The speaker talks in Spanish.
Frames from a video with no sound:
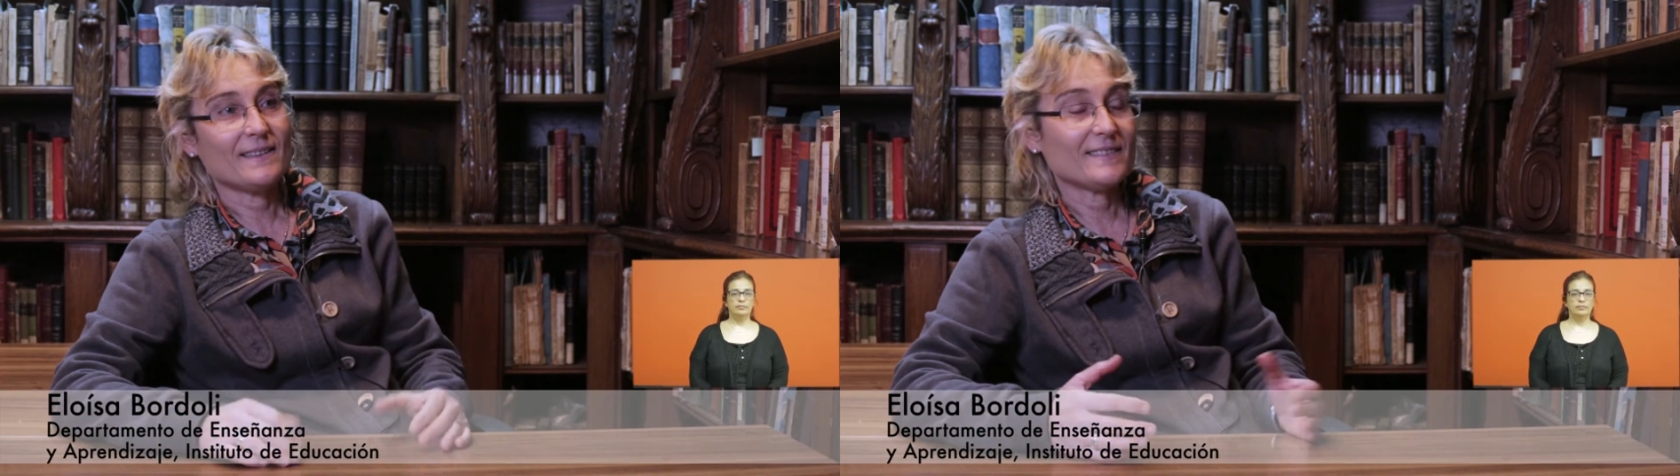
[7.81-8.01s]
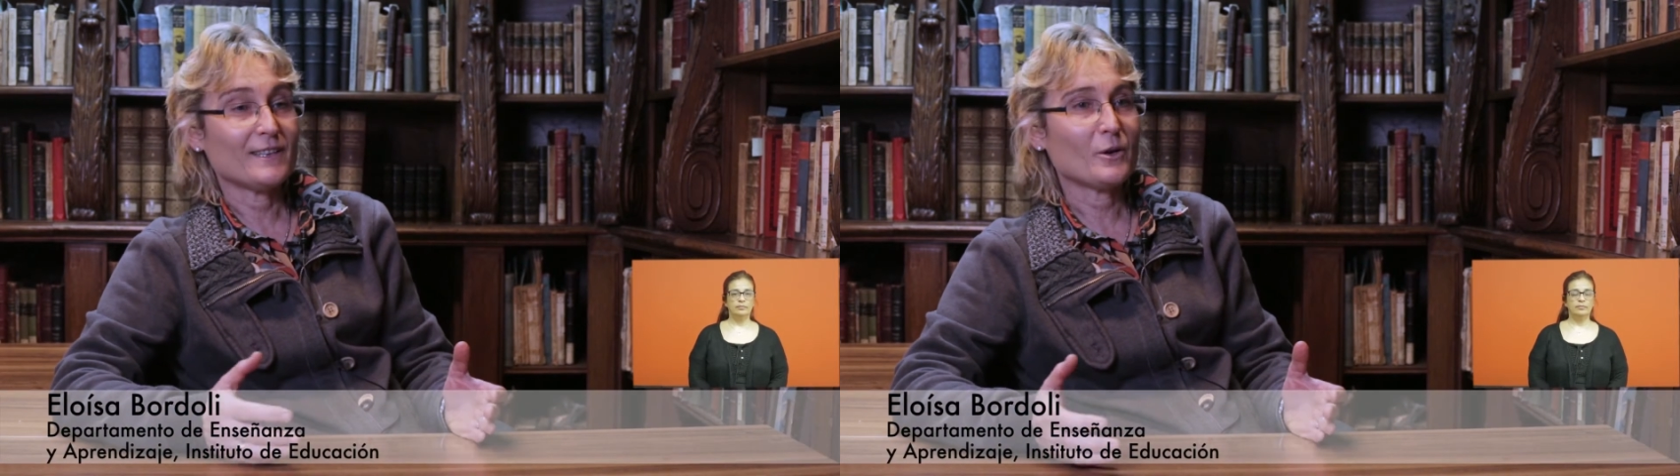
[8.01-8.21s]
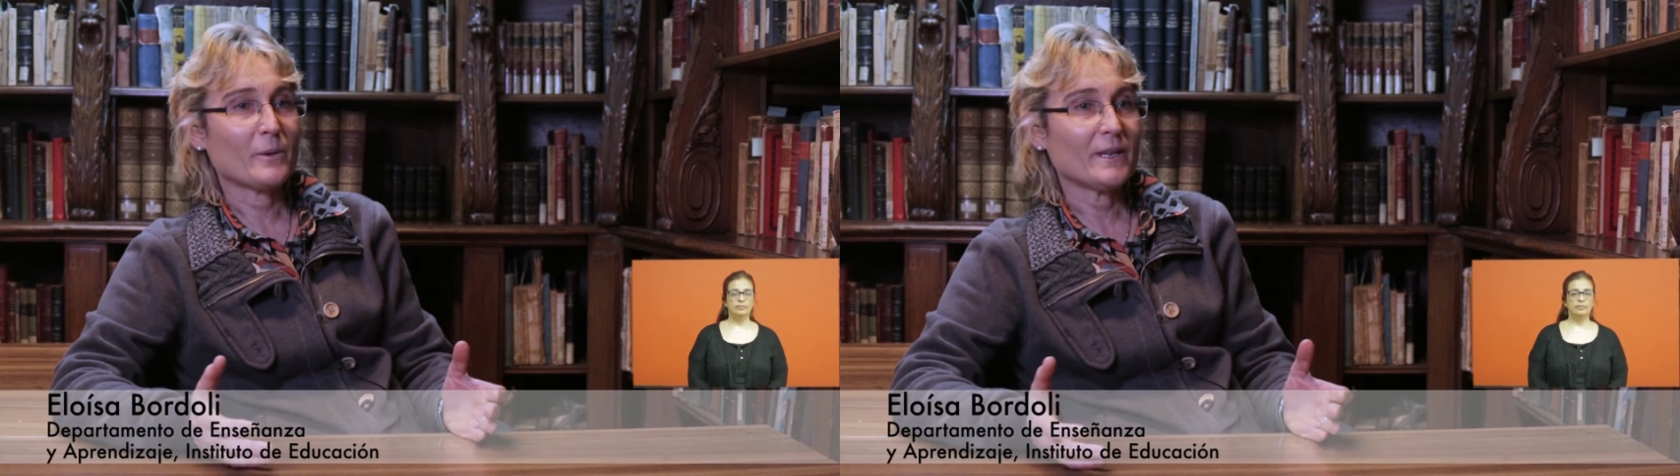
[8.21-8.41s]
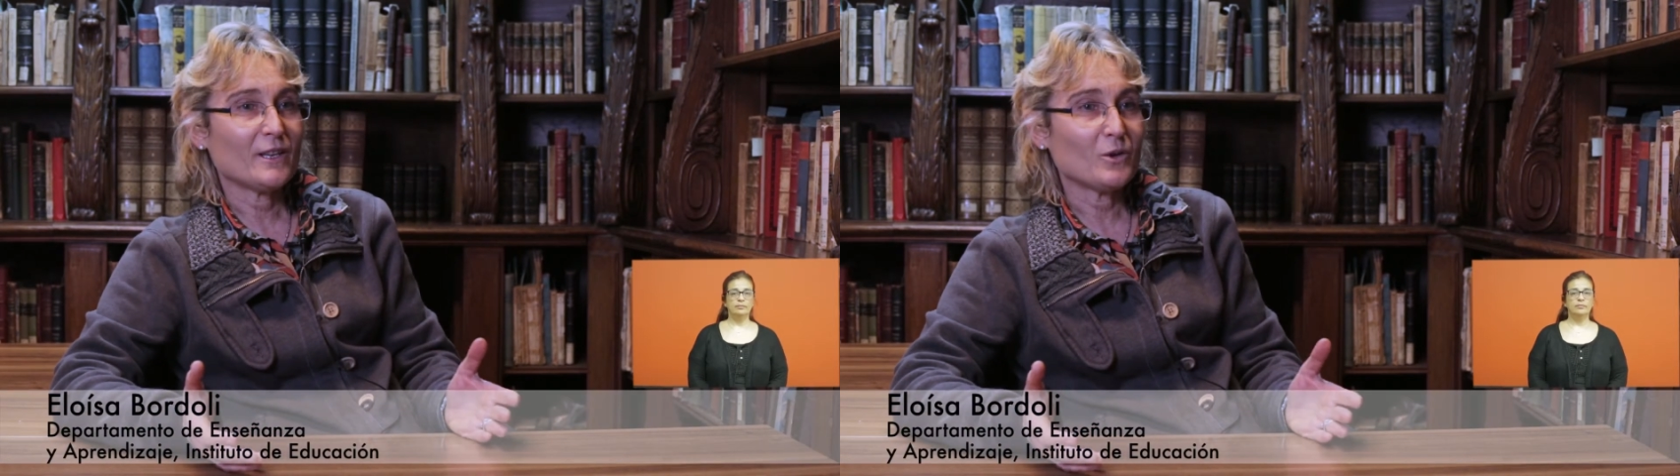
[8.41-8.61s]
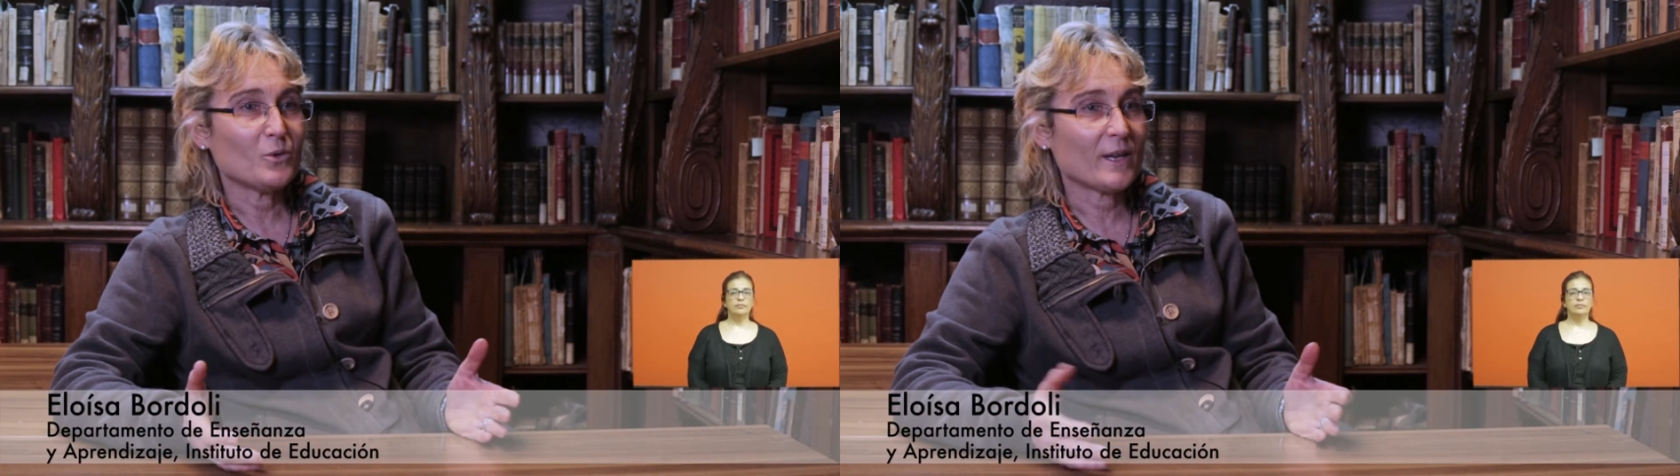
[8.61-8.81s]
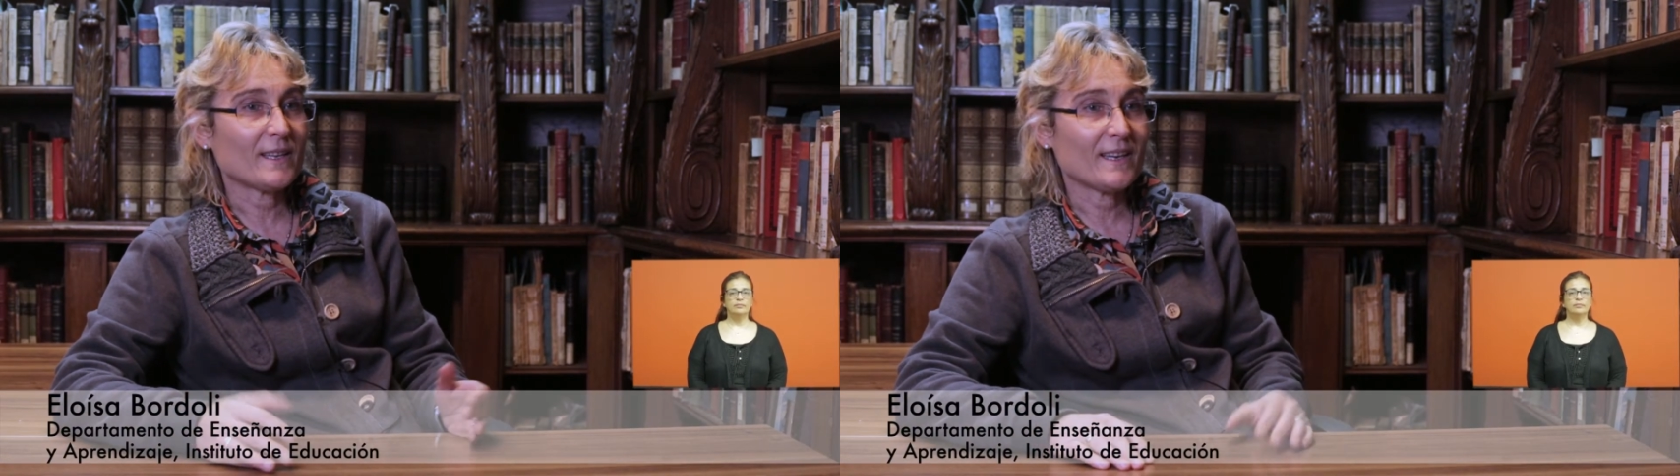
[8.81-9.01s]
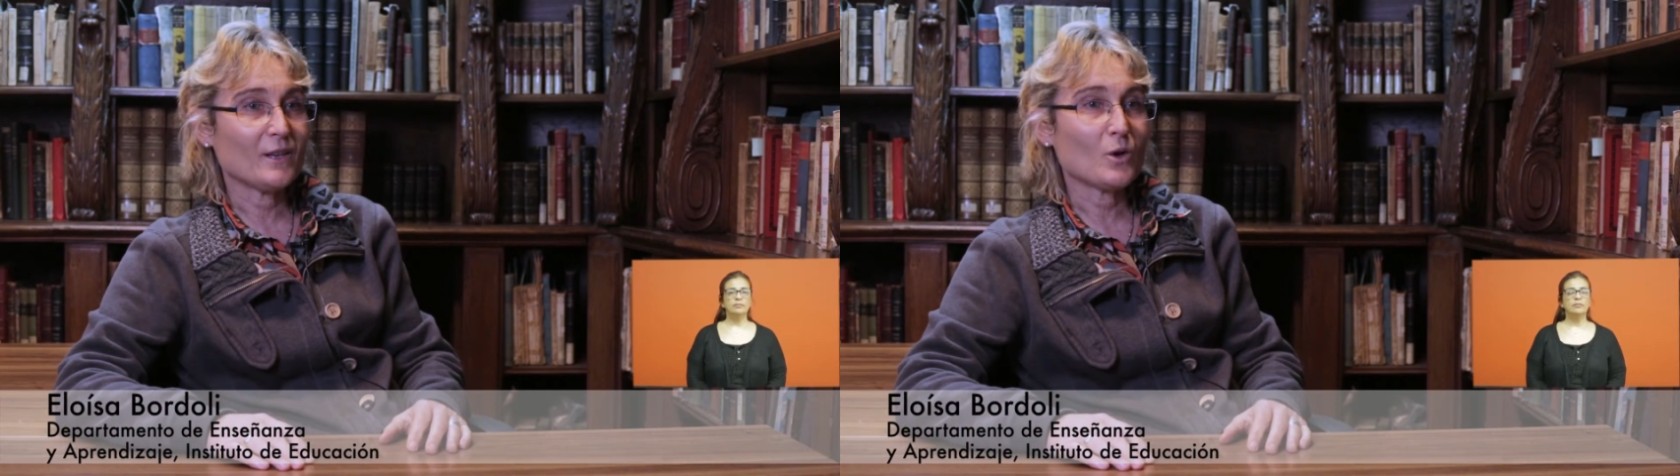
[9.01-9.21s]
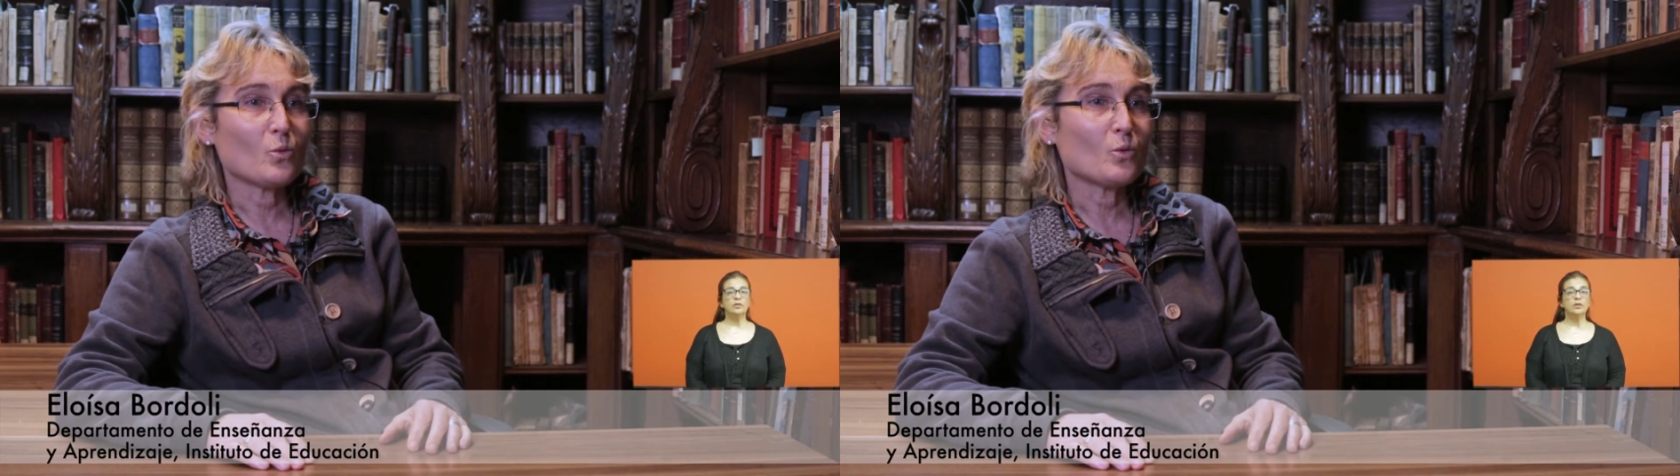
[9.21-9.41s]
siglo XXI ha
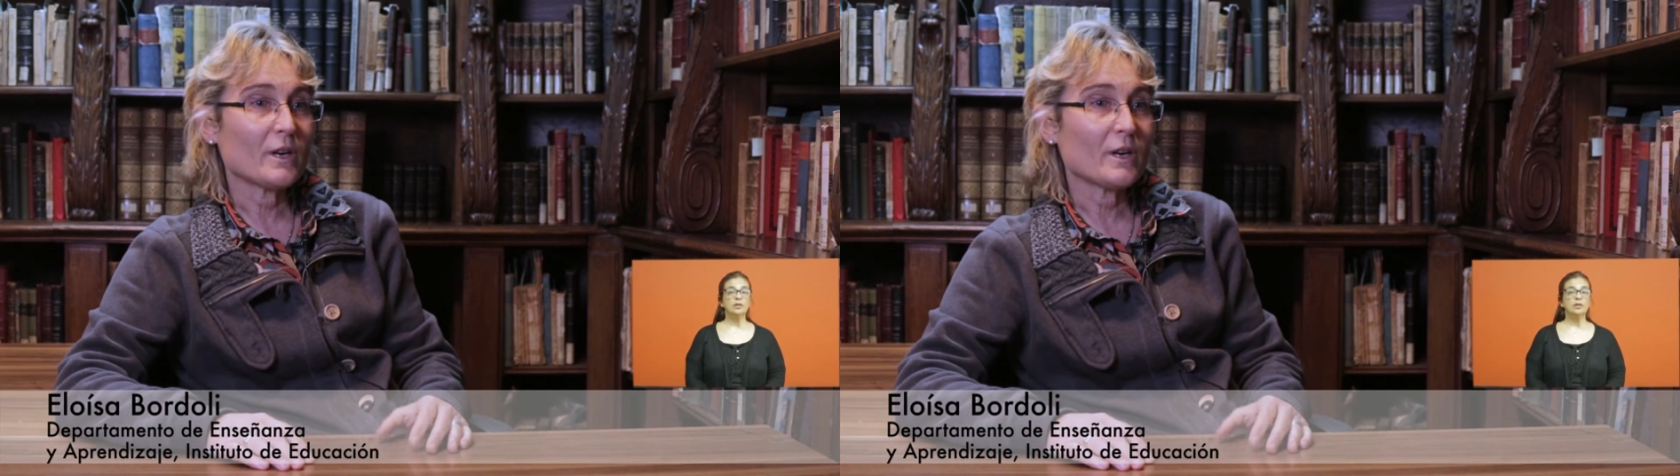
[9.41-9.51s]
tenido un